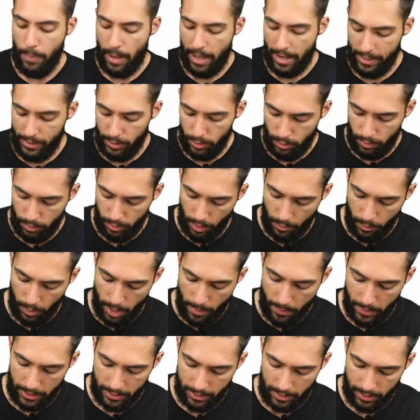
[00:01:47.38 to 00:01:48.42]
Para isso, eu
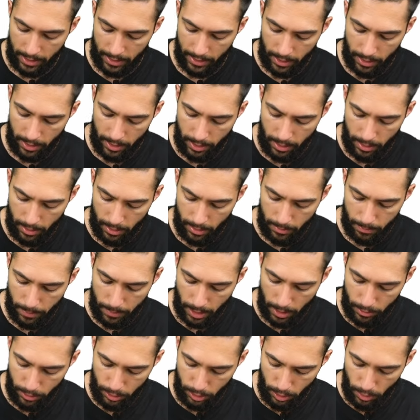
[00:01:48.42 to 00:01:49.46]
vou representar aqui
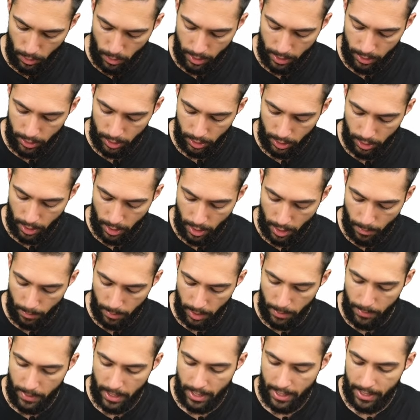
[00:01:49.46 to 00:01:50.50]
para os senhores.
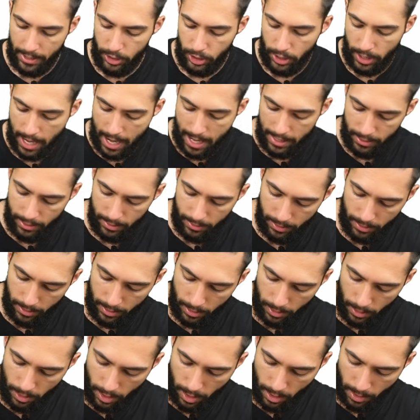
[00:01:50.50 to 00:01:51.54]
Primeira retirada,
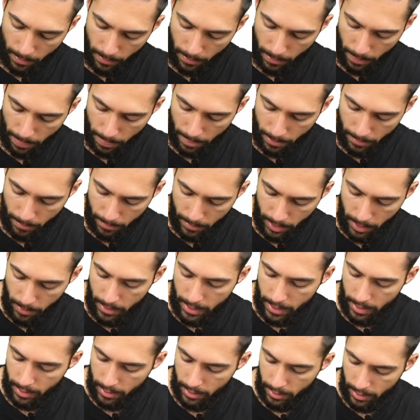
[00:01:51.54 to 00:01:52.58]
ó,
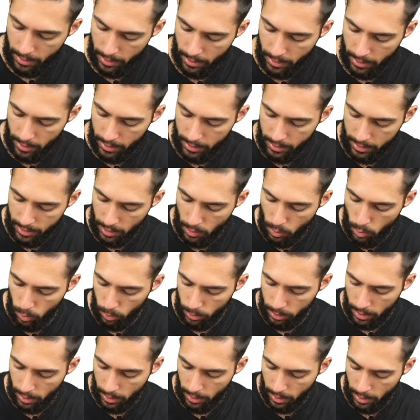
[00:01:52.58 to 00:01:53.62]
primeira e
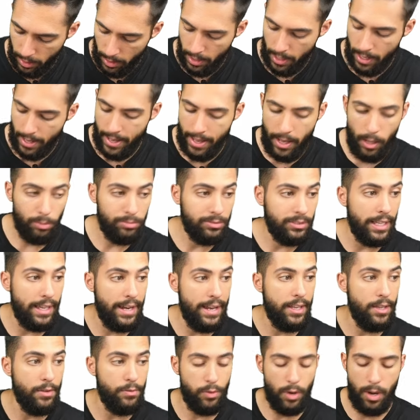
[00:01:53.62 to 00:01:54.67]
segunda. Eu
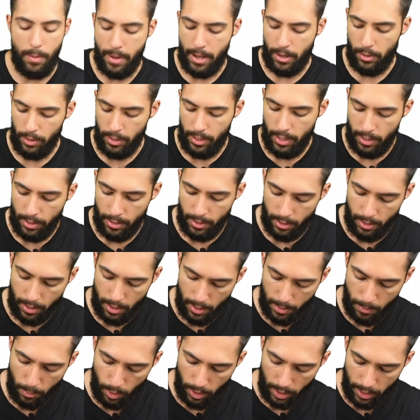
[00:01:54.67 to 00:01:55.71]
terei que formar o quê?
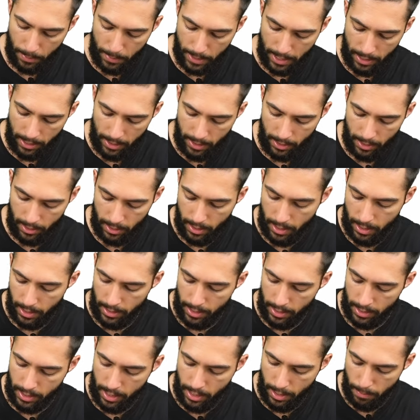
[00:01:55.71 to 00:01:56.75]
Bola branca
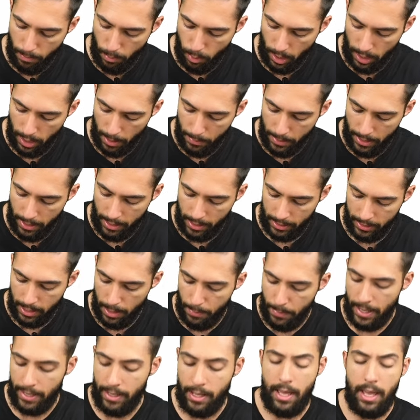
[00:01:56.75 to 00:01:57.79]
e aqui bola branca
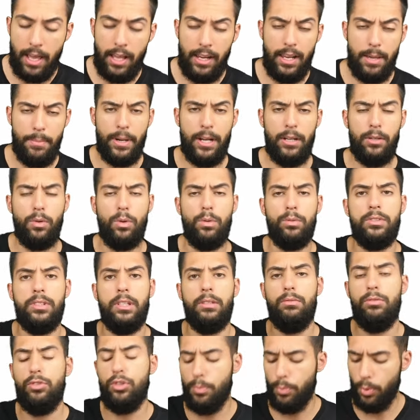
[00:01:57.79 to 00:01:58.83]
também. Lembrando o
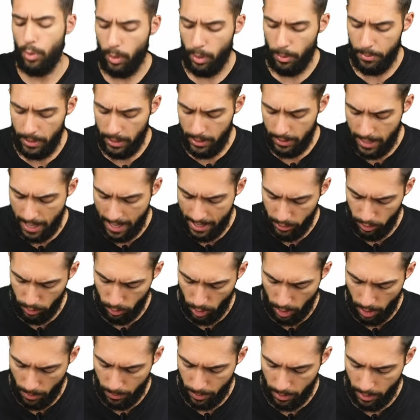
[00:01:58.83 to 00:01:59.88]
conceito de
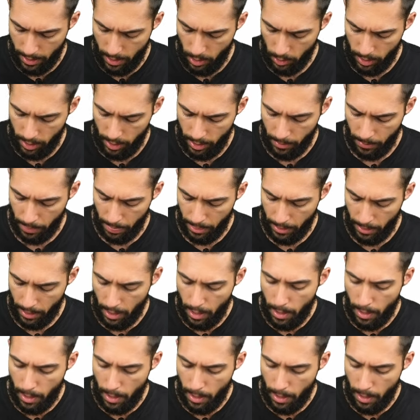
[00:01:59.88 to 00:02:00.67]
probabilidade, tropa, é o quê?